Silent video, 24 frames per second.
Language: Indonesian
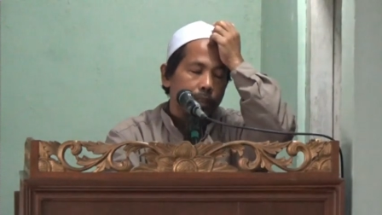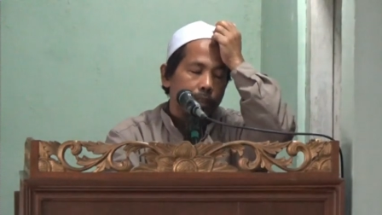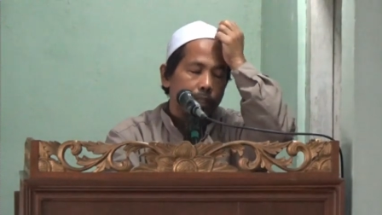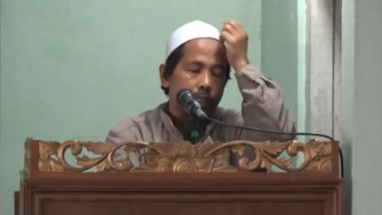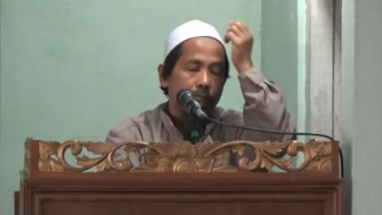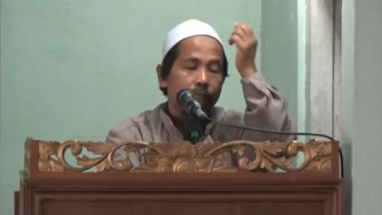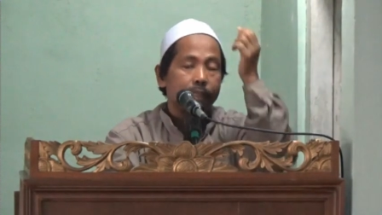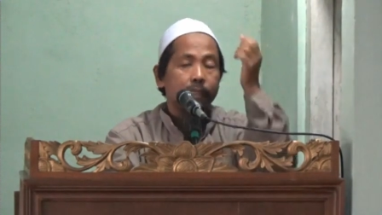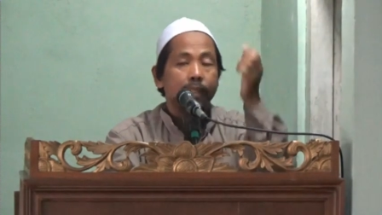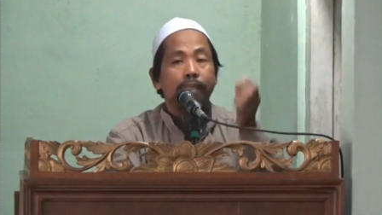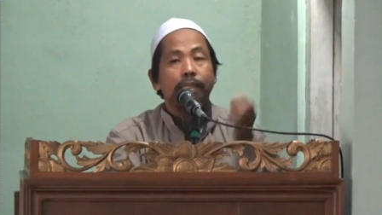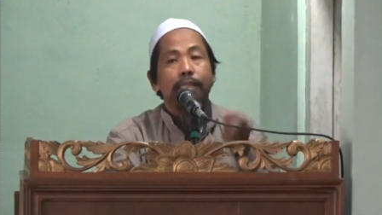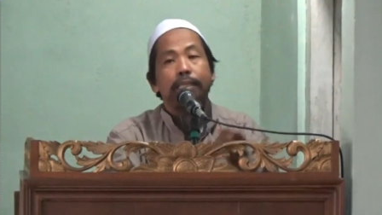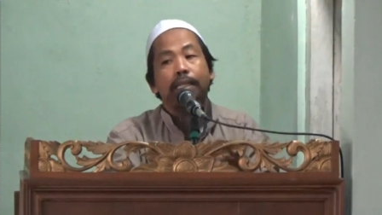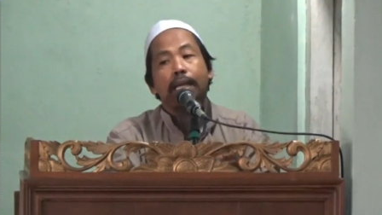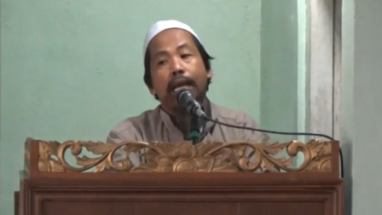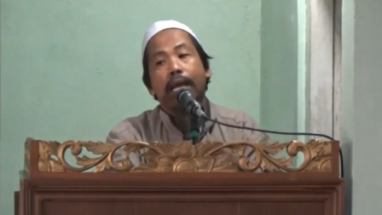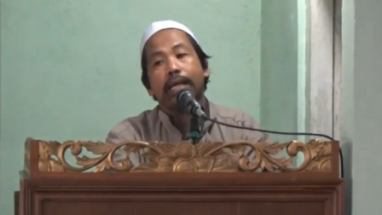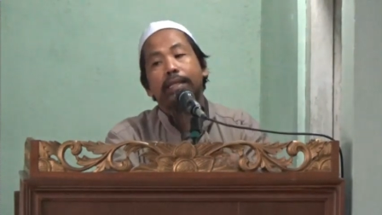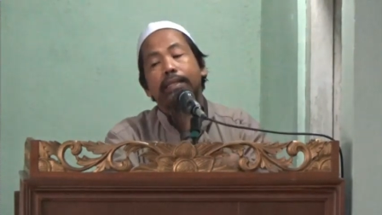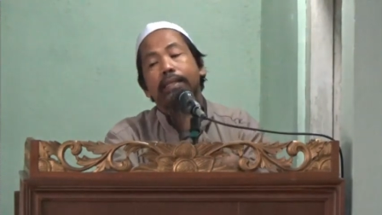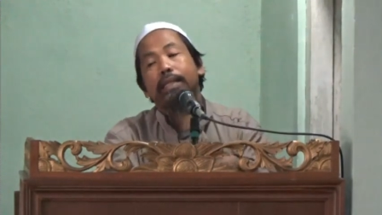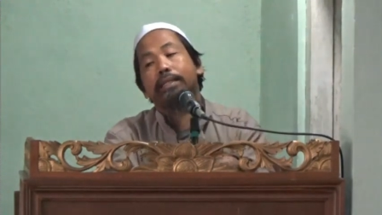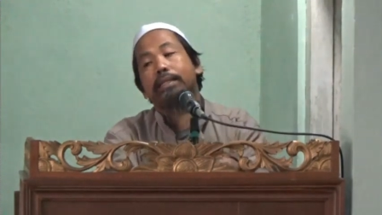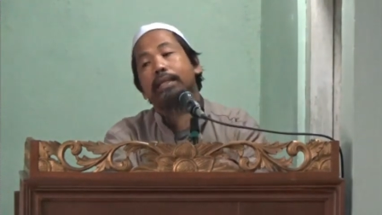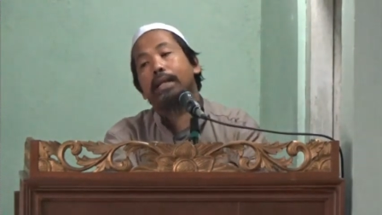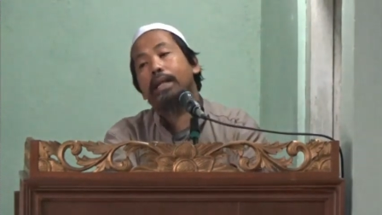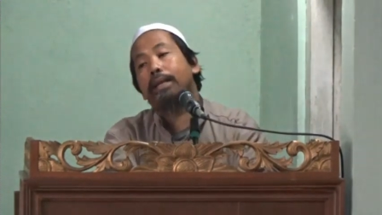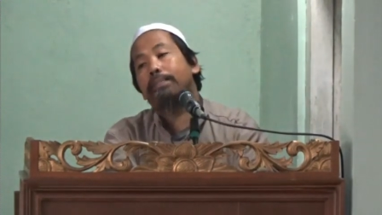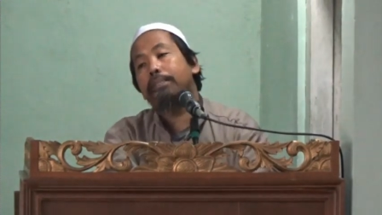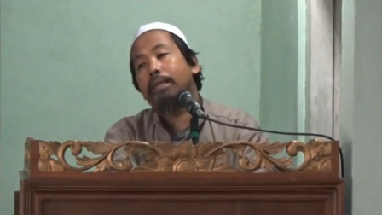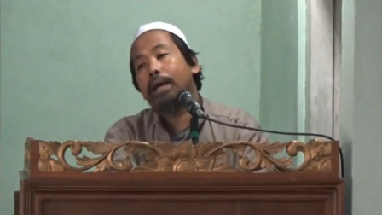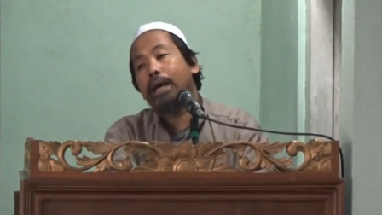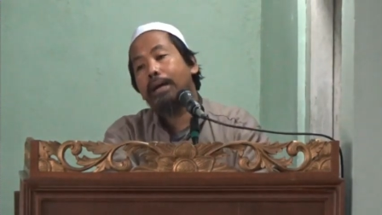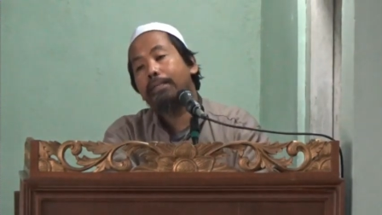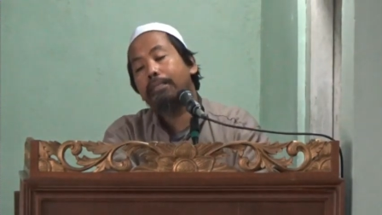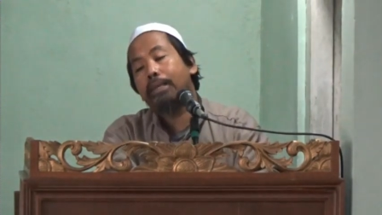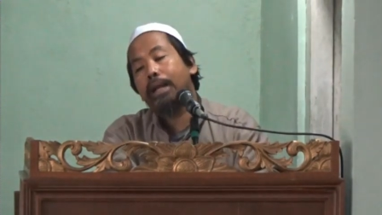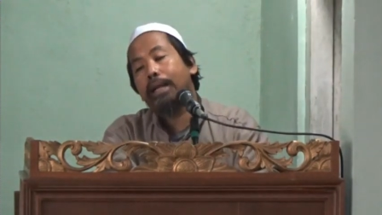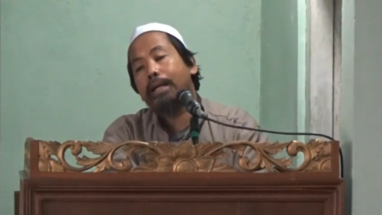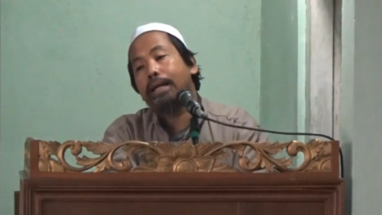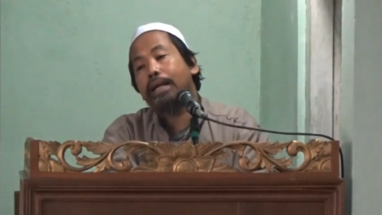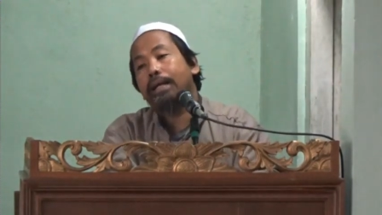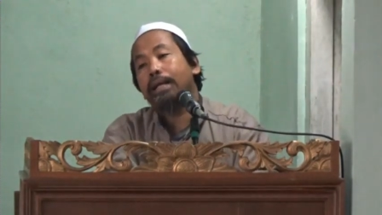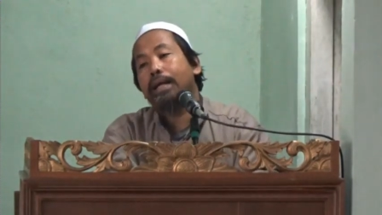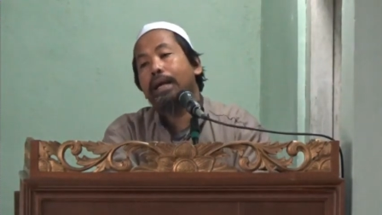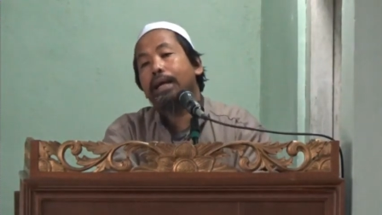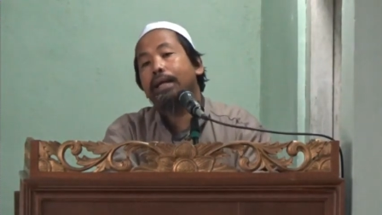kesetiaannya dalam
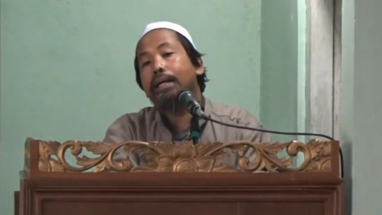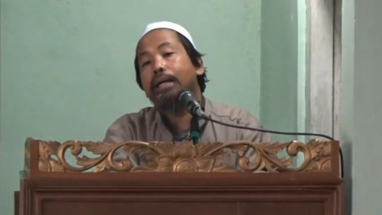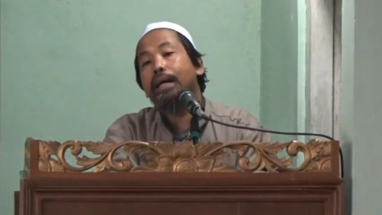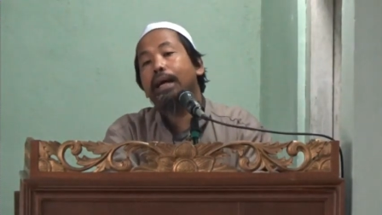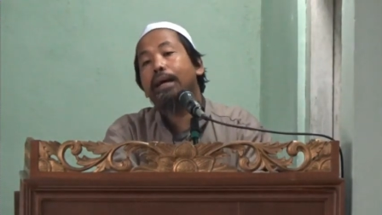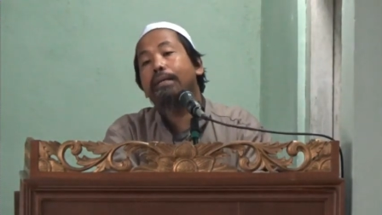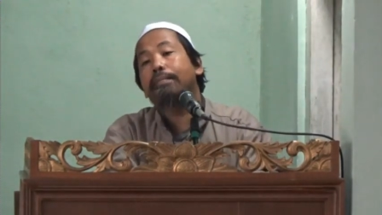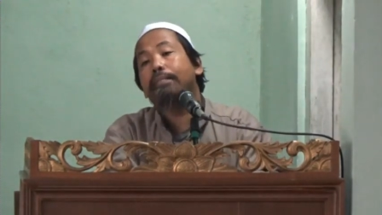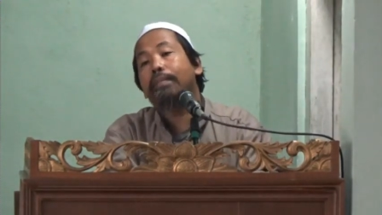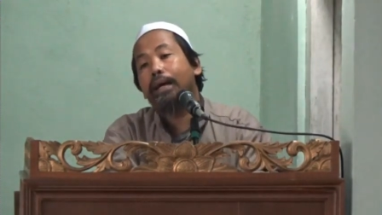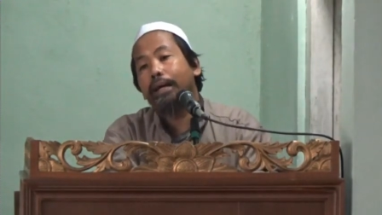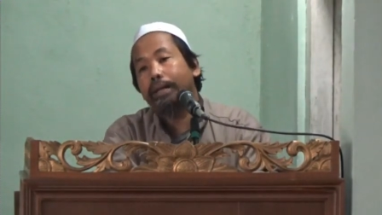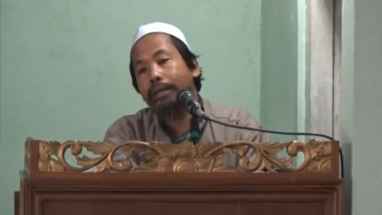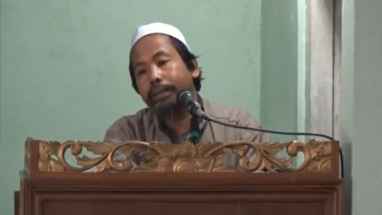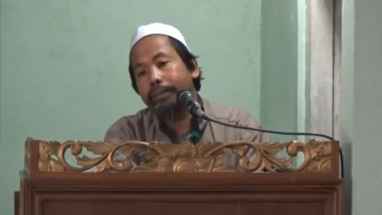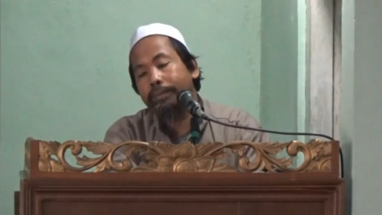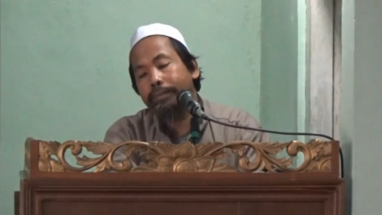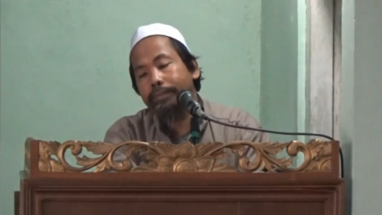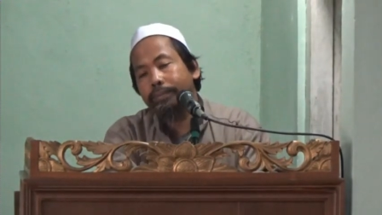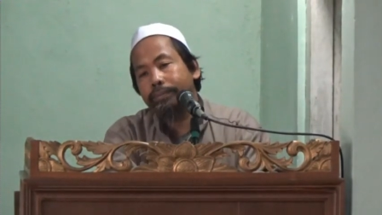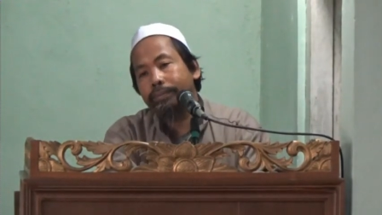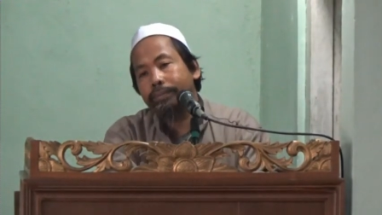mengamalkan agama